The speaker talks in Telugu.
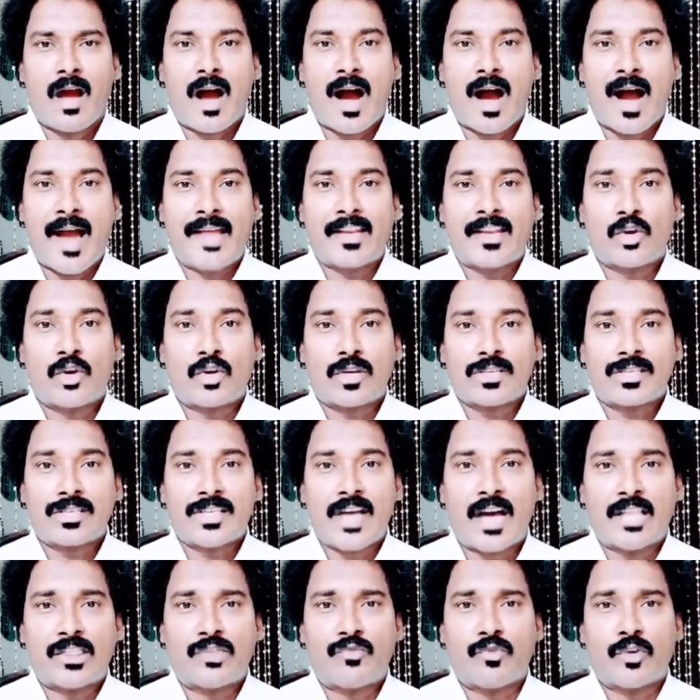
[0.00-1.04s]
ఆయన యొక్క
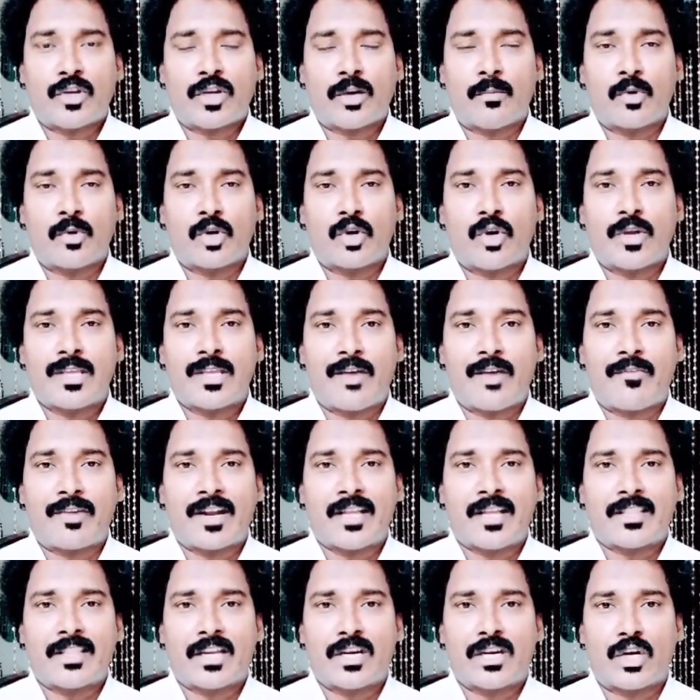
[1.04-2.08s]
సాత్వికములో
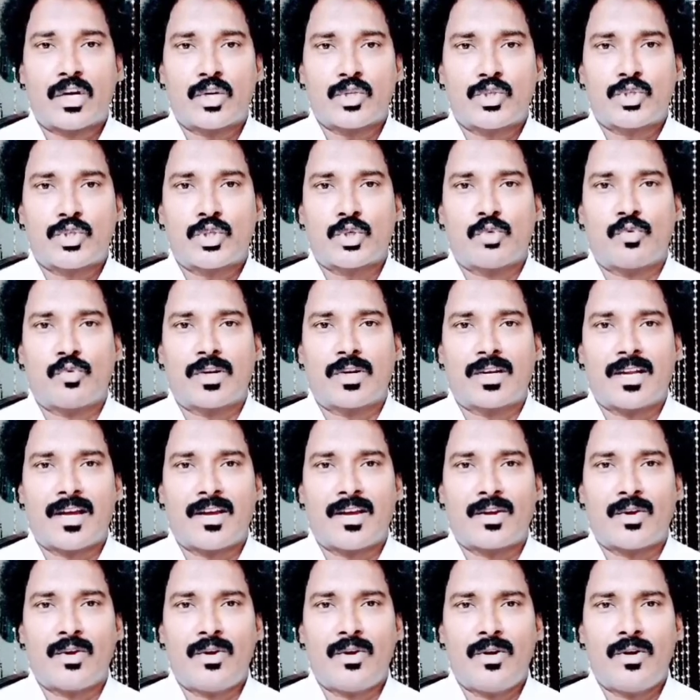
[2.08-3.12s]
ఎవరైతే నడుస్తూ
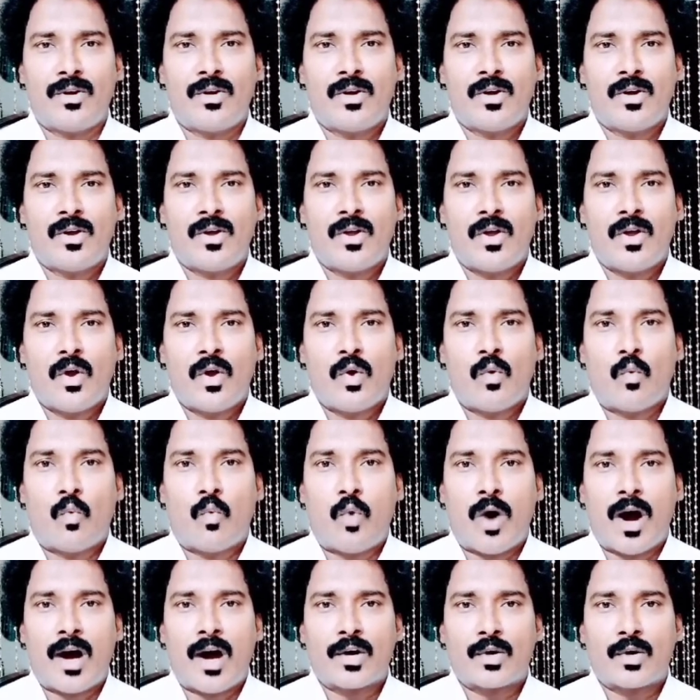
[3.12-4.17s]
ఉంటారో
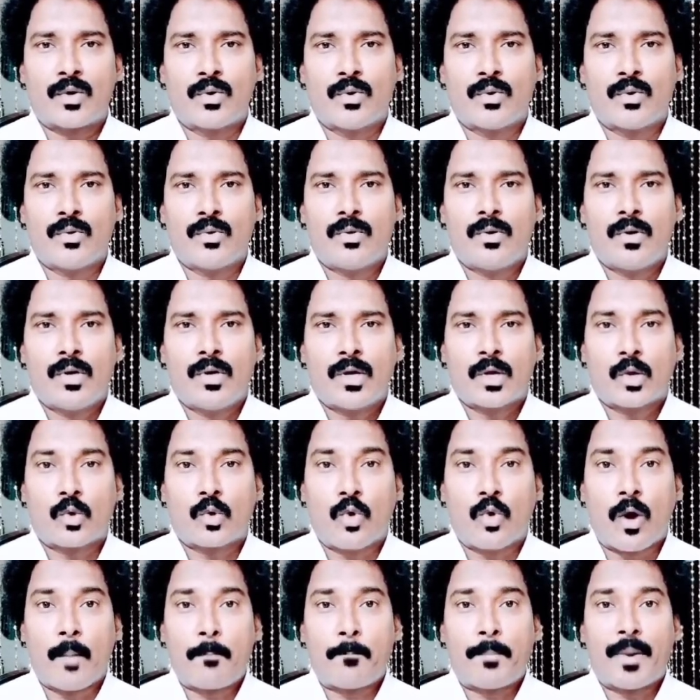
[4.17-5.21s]
వారు
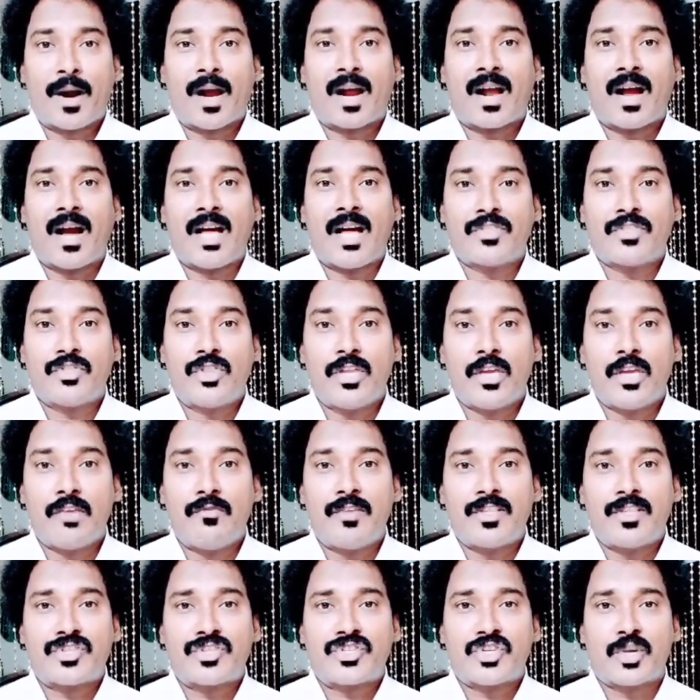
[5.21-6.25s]
గొప్పగా
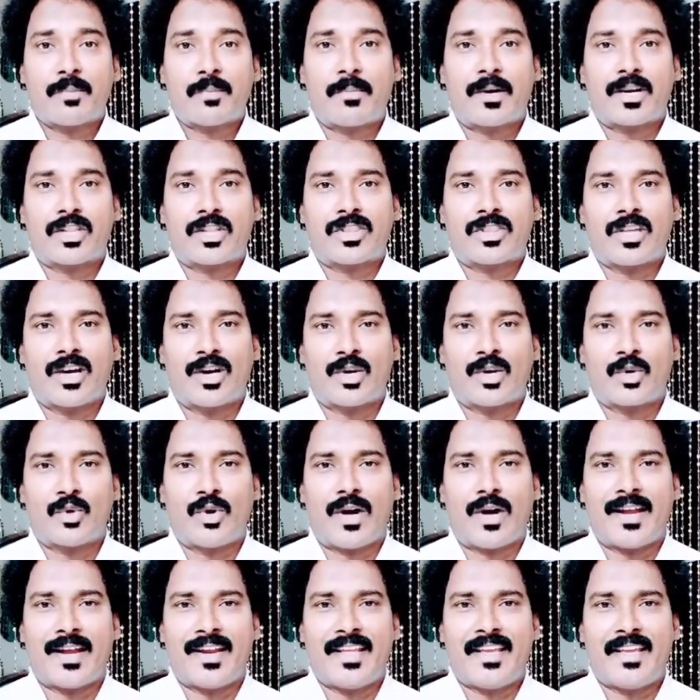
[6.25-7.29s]
దీవించబడతారు
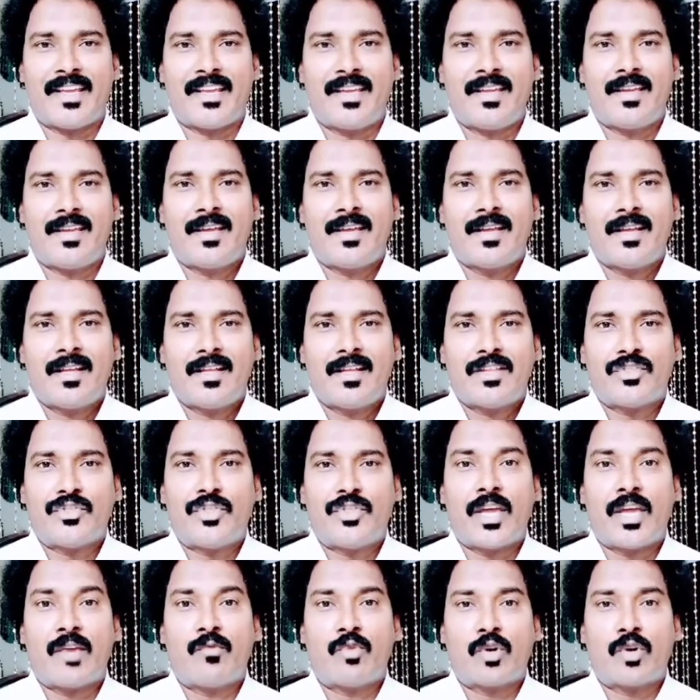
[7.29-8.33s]
అని
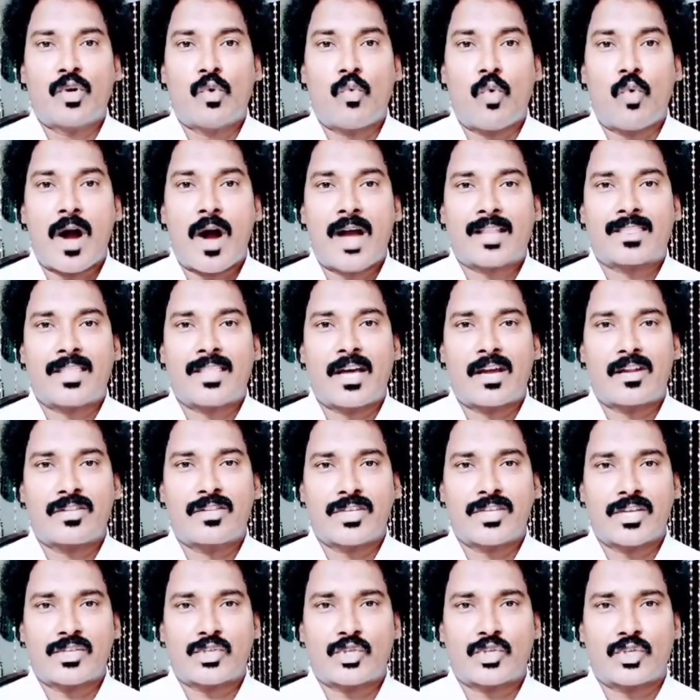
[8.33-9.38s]
దేవుడు వాగ్దానం
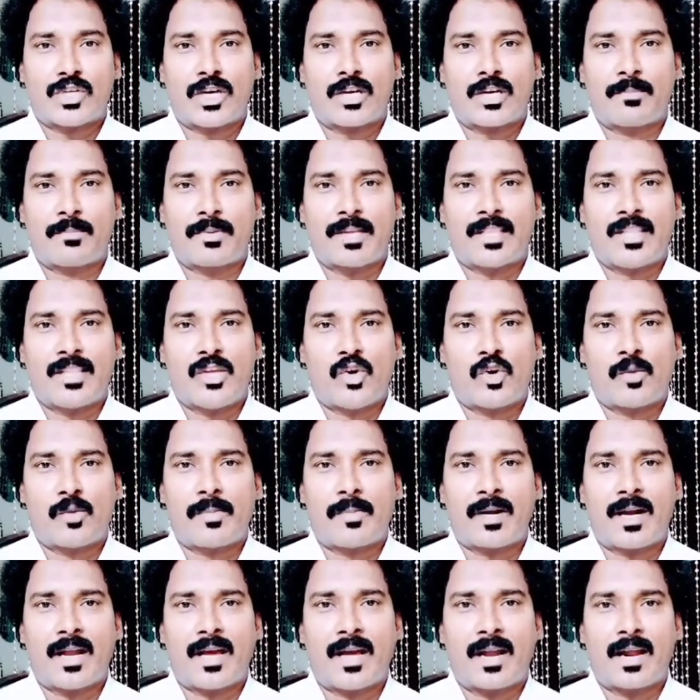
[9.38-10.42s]
చేస్తున్నారు ప్రియ దేవుని
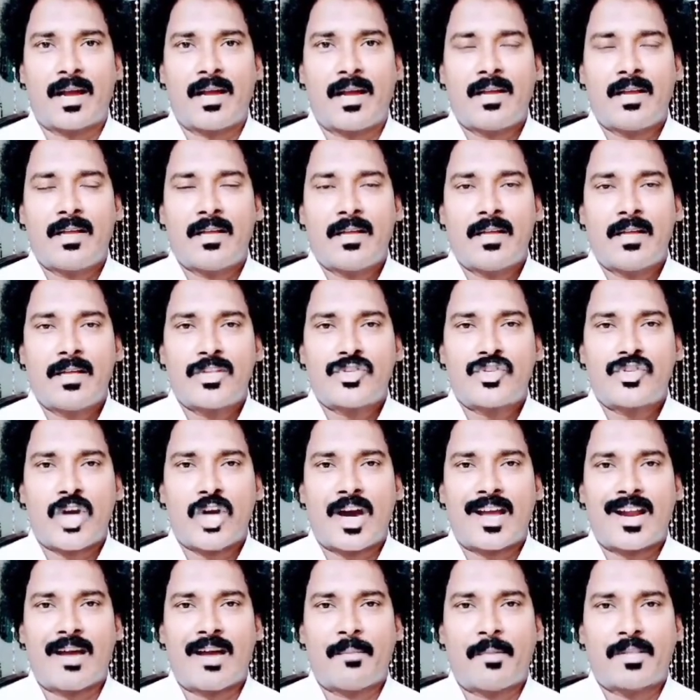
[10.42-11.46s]
బిడ్డారా
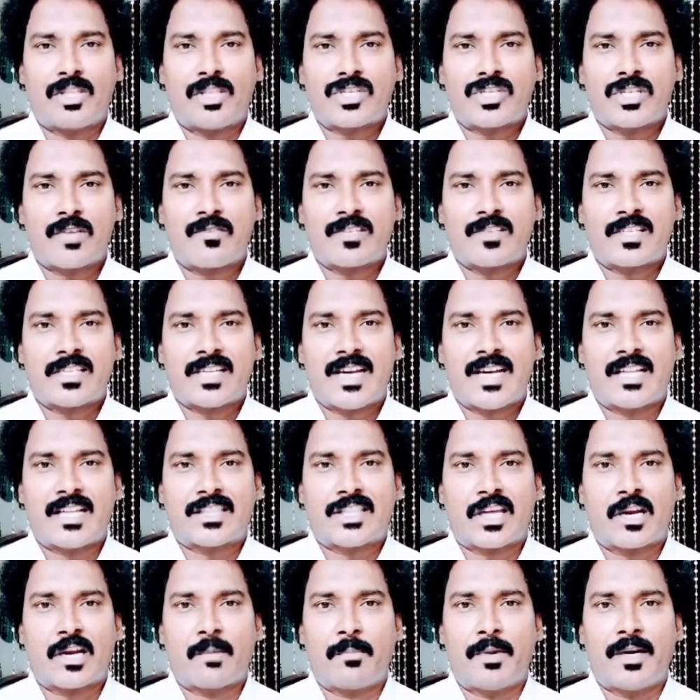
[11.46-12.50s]
చాలామంది సంవత్సరాల
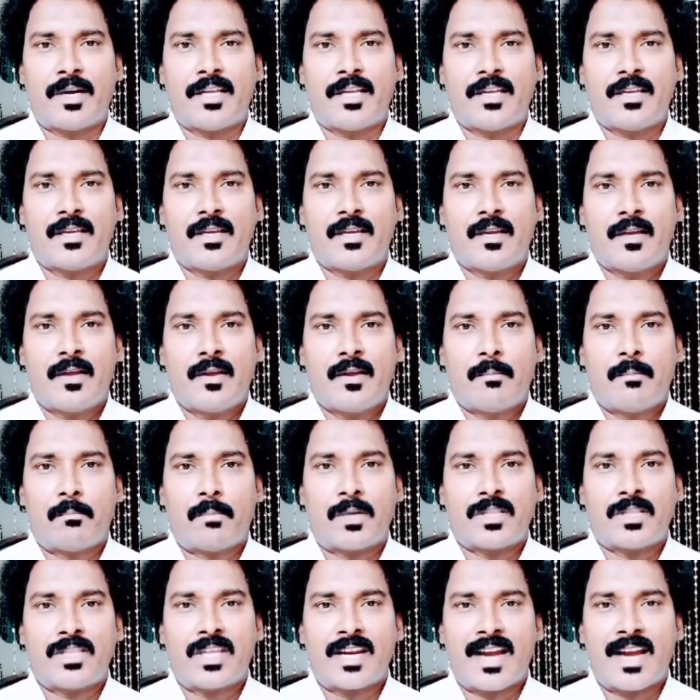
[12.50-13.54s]
తరబడి
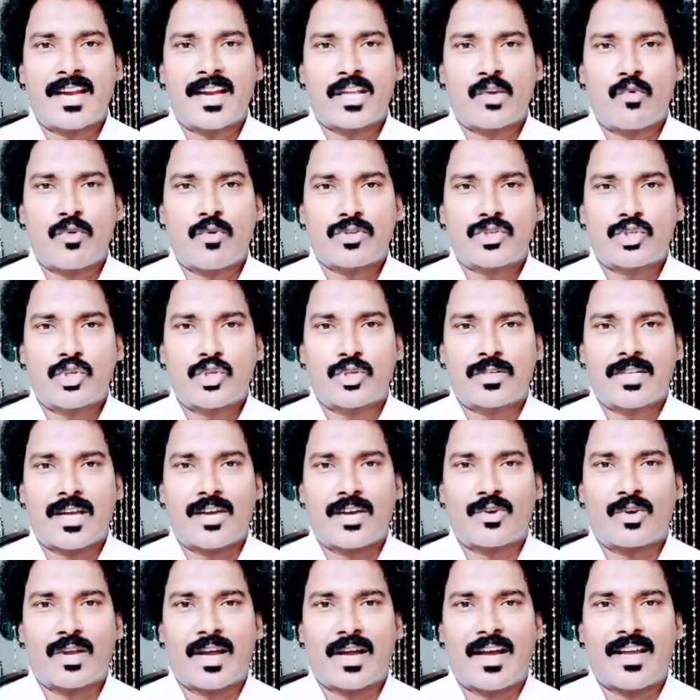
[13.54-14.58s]
మందిరానికి
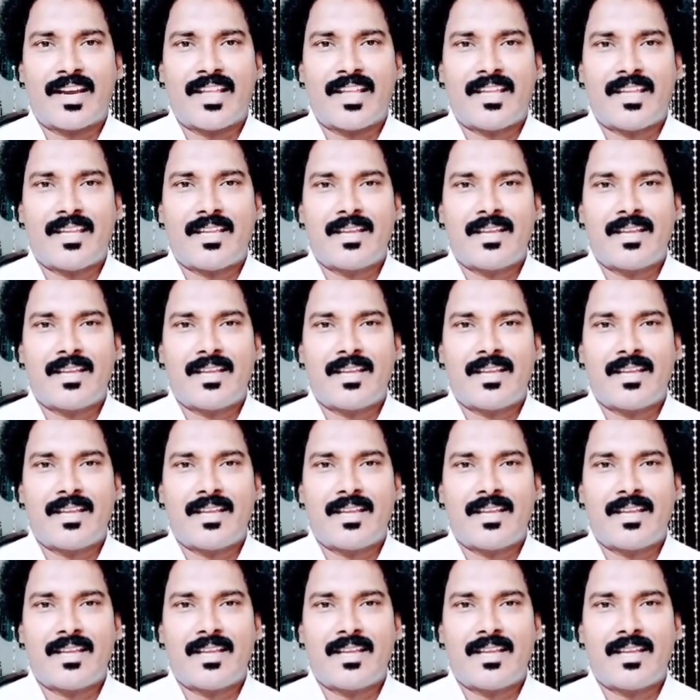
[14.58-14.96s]
వస్తుంటారు కానీ